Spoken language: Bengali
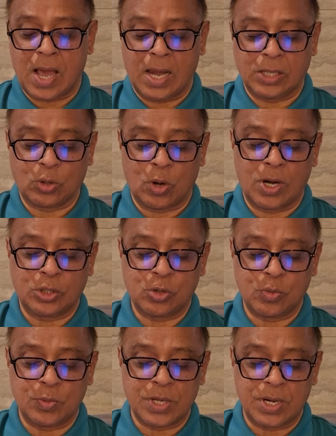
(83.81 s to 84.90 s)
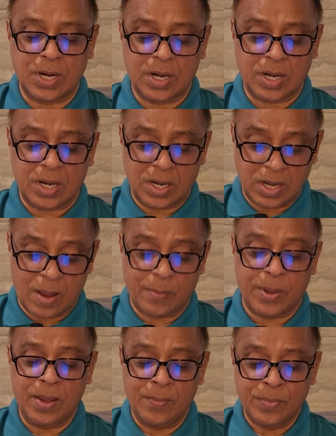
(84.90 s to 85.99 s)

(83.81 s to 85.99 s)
খালে তল্লাশি অভিযানের নামে